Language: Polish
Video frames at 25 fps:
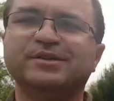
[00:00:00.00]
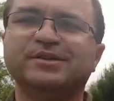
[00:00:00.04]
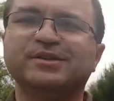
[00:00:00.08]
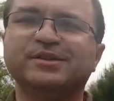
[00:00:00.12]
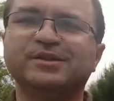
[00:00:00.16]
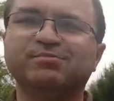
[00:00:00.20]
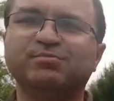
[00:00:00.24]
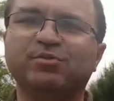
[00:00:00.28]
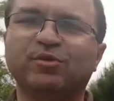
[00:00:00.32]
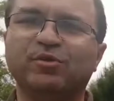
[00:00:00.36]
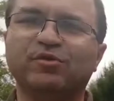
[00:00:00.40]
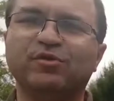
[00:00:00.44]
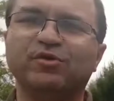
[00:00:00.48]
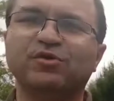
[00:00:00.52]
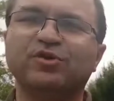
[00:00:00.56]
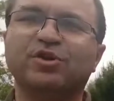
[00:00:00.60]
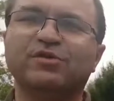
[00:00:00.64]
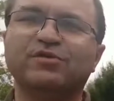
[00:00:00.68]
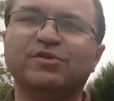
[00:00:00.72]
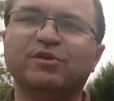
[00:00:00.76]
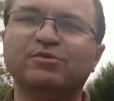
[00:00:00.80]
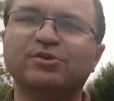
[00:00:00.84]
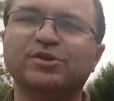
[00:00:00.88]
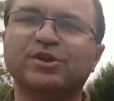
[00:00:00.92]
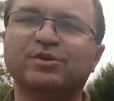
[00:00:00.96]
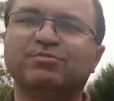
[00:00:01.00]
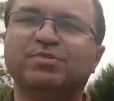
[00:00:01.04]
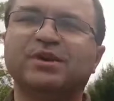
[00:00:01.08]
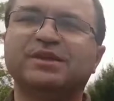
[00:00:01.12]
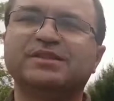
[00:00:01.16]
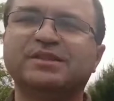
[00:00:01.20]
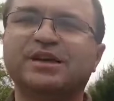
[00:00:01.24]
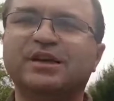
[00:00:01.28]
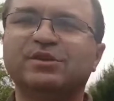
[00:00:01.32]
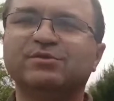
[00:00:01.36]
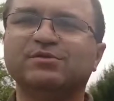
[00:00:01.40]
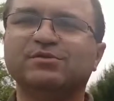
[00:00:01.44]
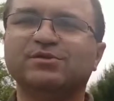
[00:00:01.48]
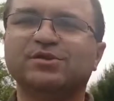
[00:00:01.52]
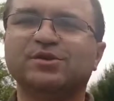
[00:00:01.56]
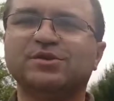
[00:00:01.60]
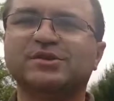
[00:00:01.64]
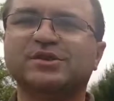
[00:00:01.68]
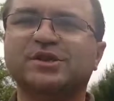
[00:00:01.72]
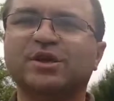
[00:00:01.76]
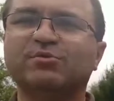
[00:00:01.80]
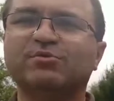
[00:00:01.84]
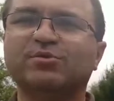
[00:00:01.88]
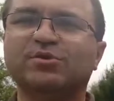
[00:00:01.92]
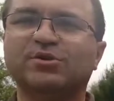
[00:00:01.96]
spowodował, że Pacanów
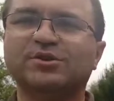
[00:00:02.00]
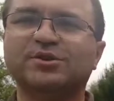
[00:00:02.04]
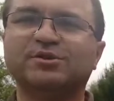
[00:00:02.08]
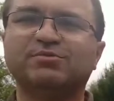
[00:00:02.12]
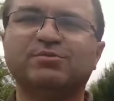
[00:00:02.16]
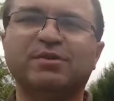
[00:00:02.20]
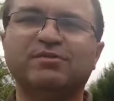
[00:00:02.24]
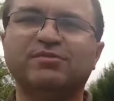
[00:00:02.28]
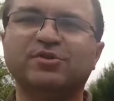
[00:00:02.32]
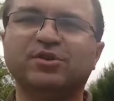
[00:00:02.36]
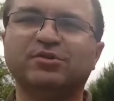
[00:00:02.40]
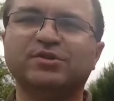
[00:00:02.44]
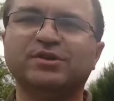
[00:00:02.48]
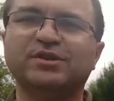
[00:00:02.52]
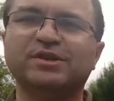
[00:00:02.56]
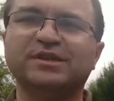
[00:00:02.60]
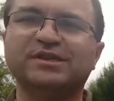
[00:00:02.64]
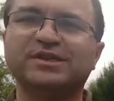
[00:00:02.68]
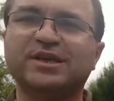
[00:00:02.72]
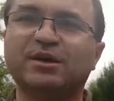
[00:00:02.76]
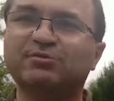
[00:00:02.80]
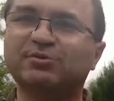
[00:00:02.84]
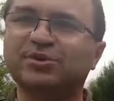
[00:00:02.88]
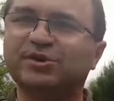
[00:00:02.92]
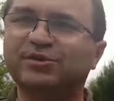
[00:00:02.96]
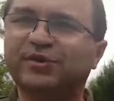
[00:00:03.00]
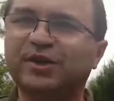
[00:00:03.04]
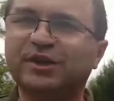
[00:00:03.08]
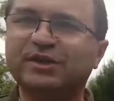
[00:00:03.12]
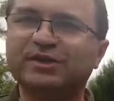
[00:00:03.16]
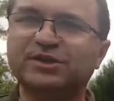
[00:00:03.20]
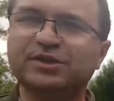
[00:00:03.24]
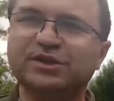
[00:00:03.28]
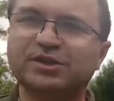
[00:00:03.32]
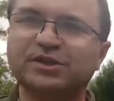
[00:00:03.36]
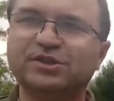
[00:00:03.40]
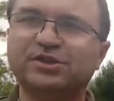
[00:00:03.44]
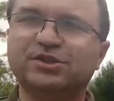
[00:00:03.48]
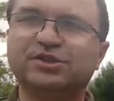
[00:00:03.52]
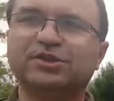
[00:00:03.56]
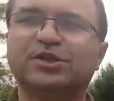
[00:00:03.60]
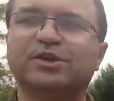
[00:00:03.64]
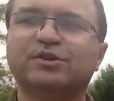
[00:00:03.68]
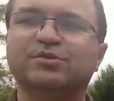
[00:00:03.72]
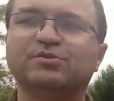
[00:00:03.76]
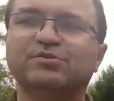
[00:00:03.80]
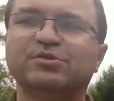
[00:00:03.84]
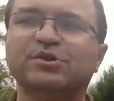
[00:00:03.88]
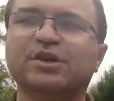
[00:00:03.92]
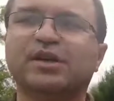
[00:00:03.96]
został rozsławiony na cały świat i jest
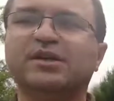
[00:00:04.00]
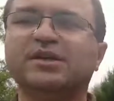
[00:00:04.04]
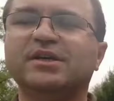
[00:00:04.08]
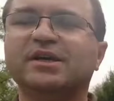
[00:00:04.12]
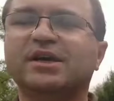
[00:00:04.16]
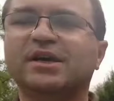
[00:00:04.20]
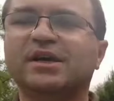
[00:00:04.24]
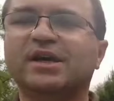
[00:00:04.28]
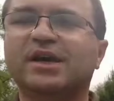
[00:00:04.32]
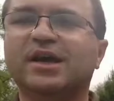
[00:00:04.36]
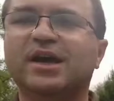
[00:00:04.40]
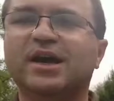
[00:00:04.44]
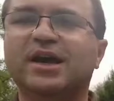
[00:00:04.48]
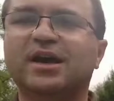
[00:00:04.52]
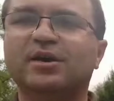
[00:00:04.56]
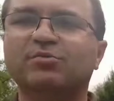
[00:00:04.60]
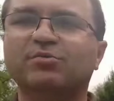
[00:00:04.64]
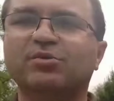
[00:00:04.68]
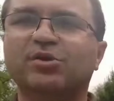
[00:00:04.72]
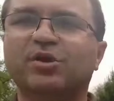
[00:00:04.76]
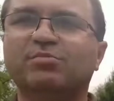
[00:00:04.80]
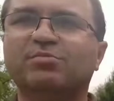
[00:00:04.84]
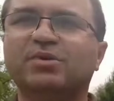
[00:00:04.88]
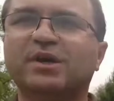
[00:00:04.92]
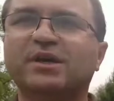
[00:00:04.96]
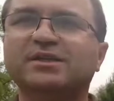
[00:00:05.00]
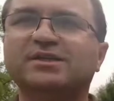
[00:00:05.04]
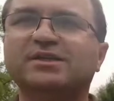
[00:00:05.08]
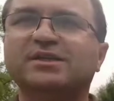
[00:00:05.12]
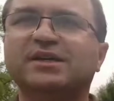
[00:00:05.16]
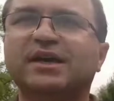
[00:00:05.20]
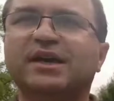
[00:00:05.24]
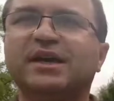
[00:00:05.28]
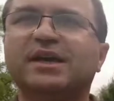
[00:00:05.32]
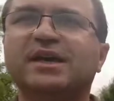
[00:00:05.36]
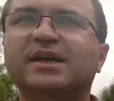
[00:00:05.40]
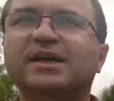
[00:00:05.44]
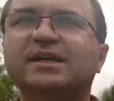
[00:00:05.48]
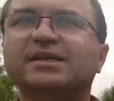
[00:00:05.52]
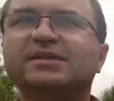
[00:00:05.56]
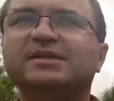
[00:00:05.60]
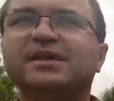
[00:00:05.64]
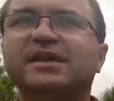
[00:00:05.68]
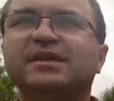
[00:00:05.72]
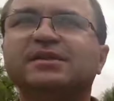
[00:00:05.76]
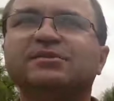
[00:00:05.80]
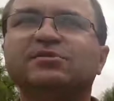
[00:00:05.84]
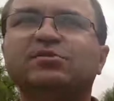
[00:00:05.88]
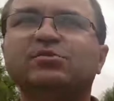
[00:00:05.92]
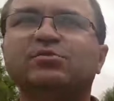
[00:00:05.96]
dzisiaj tutaj Europejskie
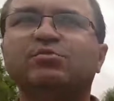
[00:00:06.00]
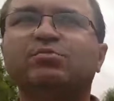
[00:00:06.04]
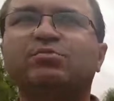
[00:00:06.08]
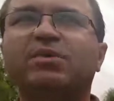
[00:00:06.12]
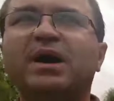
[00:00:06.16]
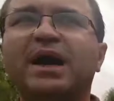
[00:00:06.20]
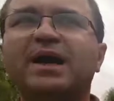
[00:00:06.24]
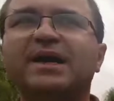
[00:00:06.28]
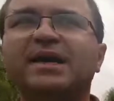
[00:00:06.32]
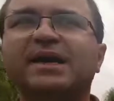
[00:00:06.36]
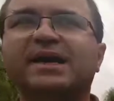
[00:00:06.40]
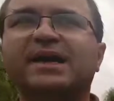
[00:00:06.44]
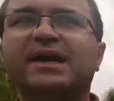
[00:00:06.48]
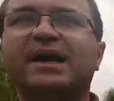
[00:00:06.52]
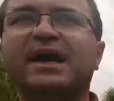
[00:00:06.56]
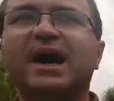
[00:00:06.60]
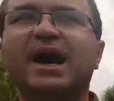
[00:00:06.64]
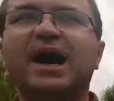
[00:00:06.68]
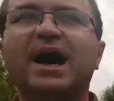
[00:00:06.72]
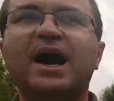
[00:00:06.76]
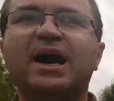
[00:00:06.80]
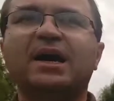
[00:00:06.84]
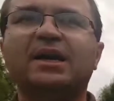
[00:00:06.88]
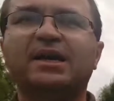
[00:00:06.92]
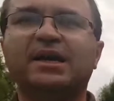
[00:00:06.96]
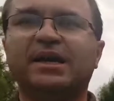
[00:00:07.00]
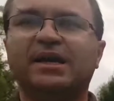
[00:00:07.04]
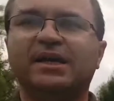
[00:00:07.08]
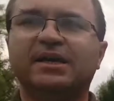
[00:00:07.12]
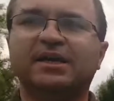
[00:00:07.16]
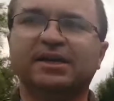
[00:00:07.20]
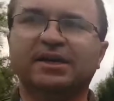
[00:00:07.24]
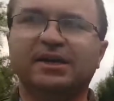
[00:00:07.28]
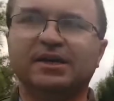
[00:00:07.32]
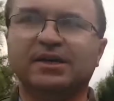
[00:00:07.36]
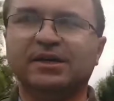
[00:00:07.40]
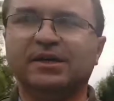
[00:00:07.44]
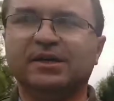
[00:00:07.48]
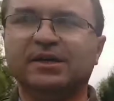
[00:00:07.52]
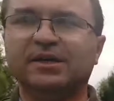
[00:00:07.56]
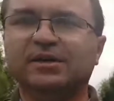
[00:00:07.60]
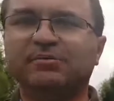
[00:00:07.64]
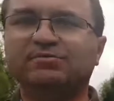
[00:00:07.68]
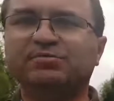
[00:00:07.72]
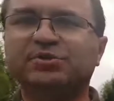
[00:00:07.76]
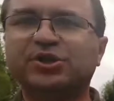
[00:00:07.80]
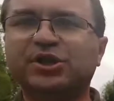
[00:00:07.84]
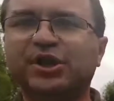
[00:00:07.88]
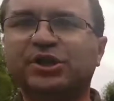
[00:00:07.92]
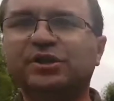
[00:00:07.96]
Centrum Bajek, ale
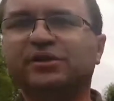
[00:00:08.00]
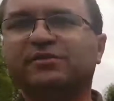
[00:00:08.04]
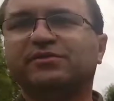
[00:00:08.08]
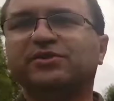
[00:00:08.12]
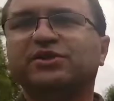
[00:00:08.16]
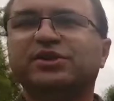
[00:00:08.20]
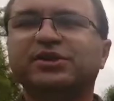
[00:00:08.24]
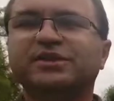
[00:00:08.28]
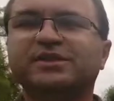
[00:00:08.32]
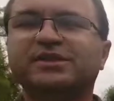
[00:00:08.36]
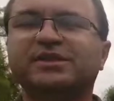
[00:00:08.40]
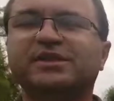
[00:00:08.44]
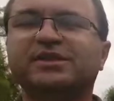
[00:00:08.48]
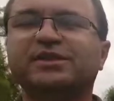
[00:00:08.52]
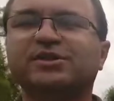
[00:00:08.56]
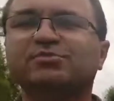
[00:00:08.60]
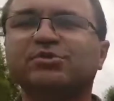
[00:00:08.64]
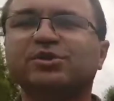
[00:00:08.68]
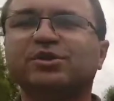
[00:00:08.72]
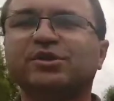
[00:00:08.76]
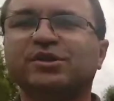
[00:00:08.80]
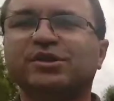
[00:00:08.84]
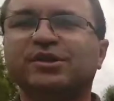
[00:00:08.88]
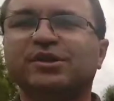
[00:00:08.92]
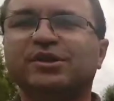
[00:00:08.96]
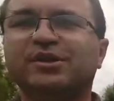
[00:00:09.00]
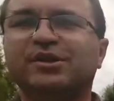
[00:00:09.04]
e, przede wszystkim e,